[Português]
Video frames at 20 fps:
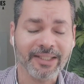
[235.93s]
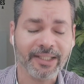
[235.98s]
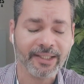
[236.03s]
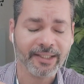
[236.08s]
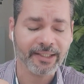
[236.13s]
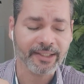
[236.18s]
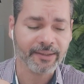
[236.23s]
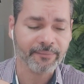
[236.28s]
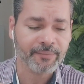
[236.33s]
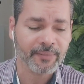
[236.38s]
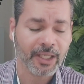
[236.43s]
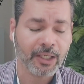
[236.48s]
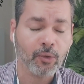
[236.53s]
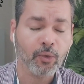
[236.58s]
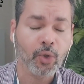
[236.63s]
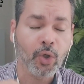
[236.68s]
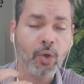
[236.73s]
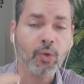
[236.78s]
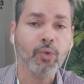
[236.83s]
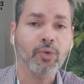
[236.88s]
é,
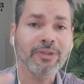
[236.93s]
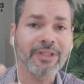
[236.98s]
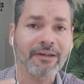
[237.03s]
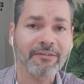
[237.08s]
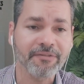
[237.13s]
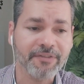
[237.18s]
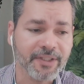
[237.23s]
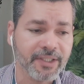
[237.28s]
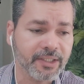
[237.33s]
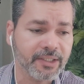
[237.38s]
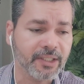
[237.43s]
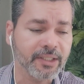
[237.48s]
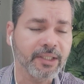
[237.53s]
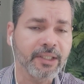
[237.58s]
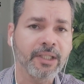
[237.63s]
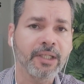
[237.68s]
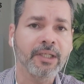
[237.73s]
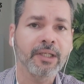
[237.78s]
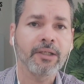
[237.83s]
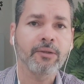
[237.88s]
ao longo da
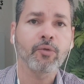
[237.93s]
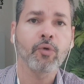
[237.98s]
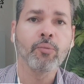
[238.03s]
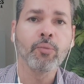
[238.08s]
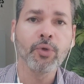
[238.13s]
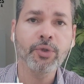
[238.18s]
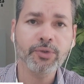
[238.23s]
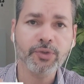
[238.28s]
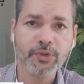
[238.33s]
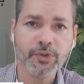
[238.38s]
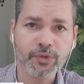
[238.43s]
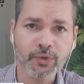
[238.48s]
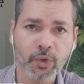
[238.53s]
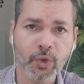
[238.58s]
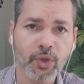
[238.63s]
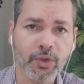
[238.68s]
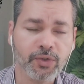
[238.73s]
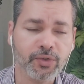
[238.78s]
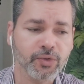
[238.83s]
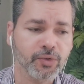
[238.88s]
vida, com muito
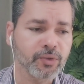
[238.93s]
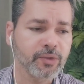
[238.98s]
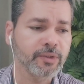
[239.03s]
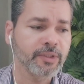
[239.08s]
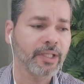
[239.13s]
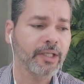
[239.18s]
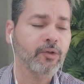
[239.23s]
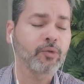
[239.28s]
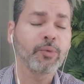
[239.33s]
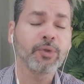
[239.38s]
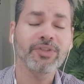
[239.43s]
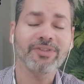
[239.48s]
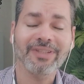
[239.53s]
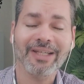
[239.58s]
esforço, né, com muito